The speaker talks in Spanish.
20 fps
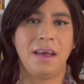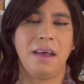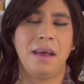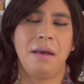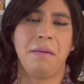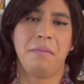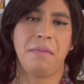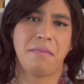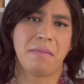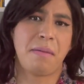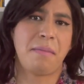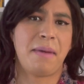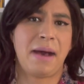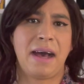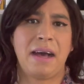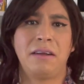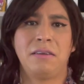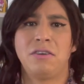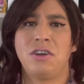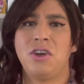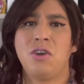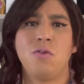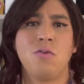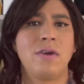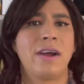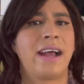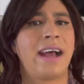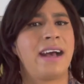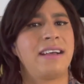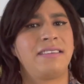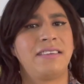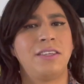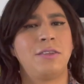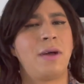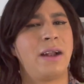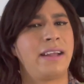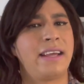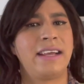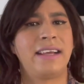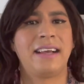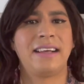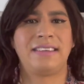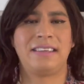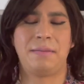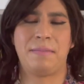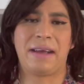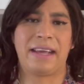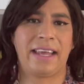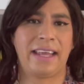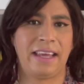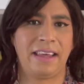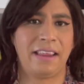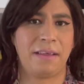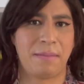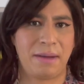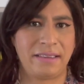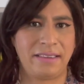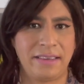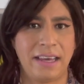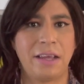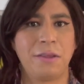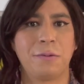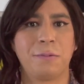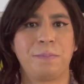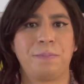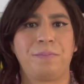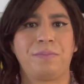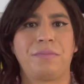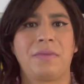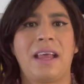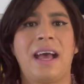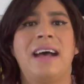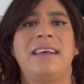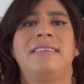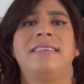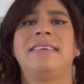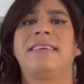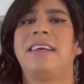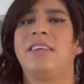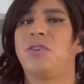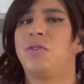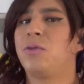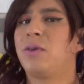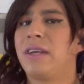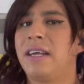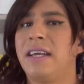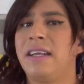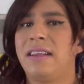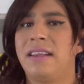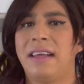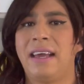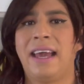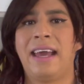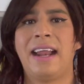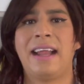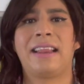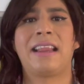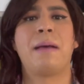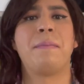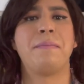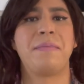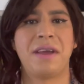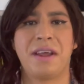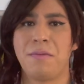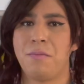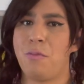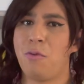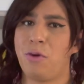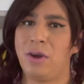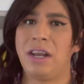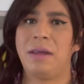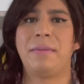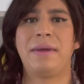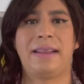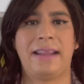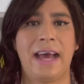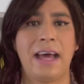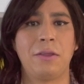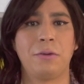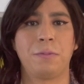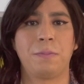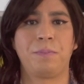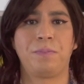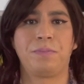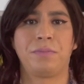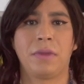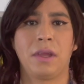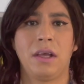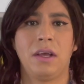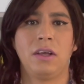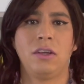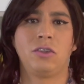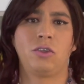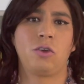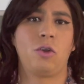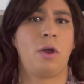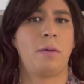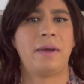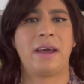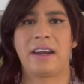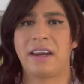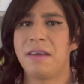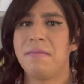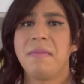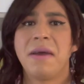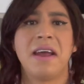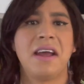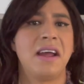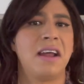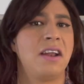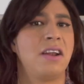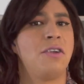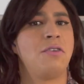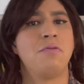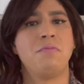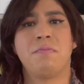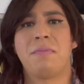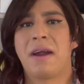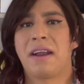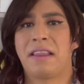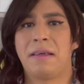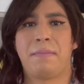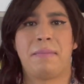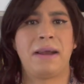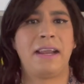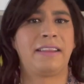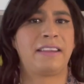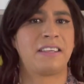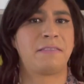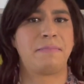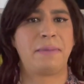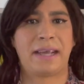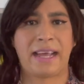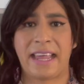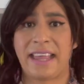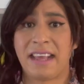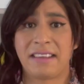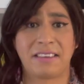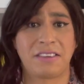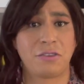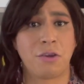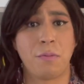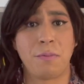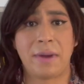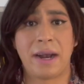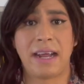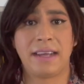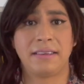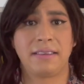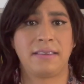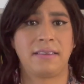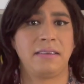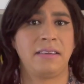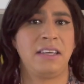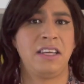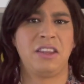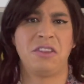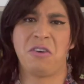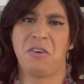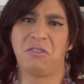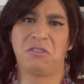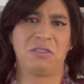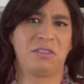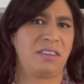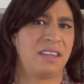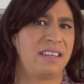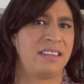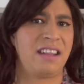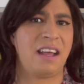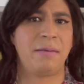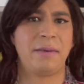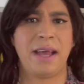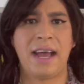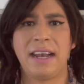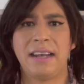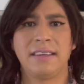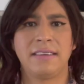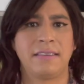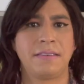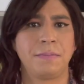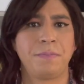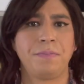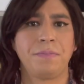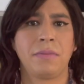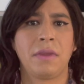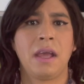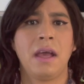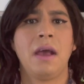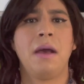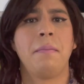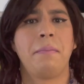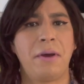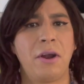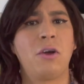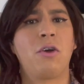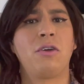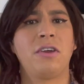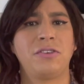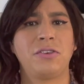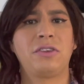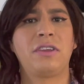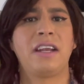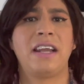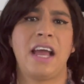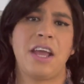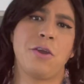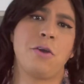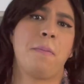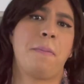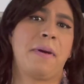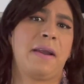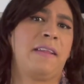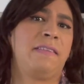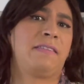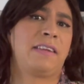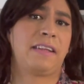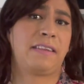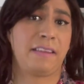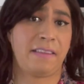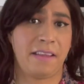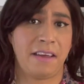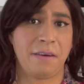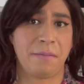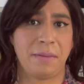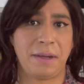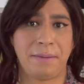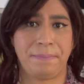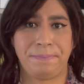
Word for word: Mi mamá nunca ha sido alguien que se maquille demasiado, así que su kit era también muy limitado. Solo había rímel, un par de paletas pequeñas de sombras y dos o tres labiales, pero con eso tenía yo para entretenerme.